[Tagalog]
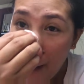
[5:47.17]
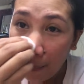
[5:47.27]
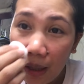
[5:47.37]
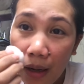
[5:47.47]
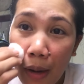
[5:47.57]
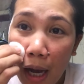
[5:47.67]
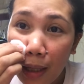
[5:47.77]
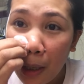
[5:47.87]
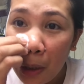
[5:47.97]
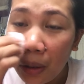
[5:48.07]
Tinamaan
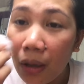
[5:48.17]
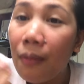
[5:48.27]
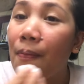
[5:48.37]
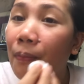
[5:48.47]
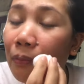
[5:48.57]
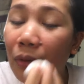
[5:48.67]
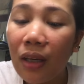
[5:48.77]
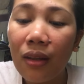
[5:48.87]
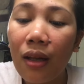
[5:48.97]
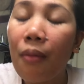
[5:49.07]
niya yung part
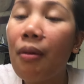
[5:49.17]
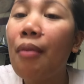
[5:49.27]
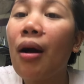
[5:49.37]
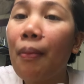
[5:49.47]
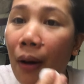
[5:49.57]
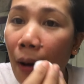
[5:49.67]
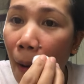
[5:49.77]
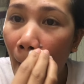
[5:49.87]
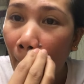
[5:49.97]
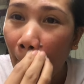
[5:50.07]
na nagbabakbak ang
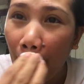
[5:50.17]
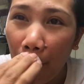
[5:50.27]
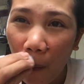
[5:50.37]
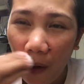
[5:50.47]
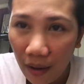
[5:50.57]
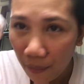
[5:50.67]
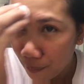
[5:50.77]
aking mukha.